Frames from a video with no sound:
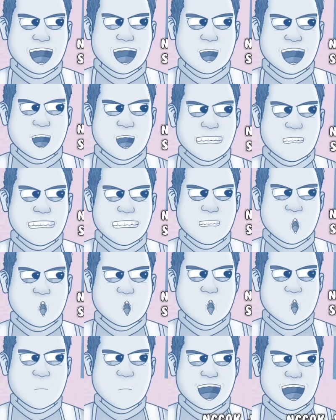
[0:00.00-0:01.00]
Ngapain sih lu?
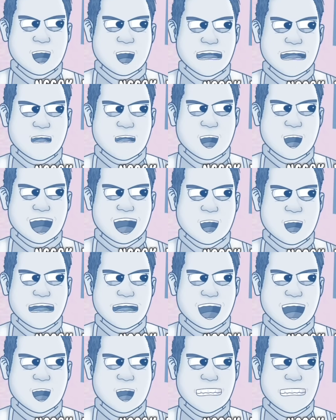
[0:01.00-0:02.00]
Gak jelas banget
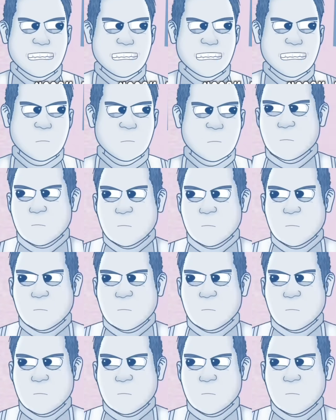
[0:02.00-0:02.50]
anjing.